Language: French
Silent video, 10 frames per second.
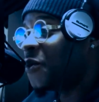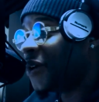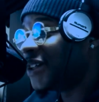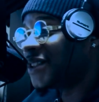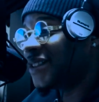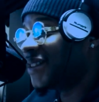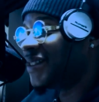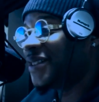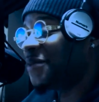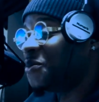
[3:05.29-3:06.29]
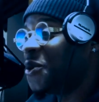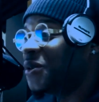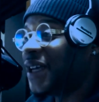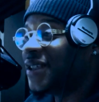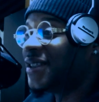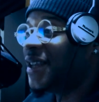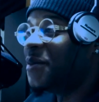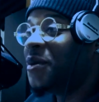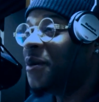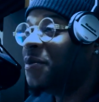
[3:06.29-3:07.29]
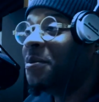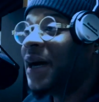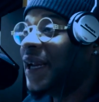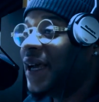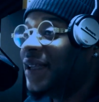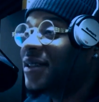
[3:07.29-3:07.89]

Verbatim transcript: moi je bro, t'as step up malade.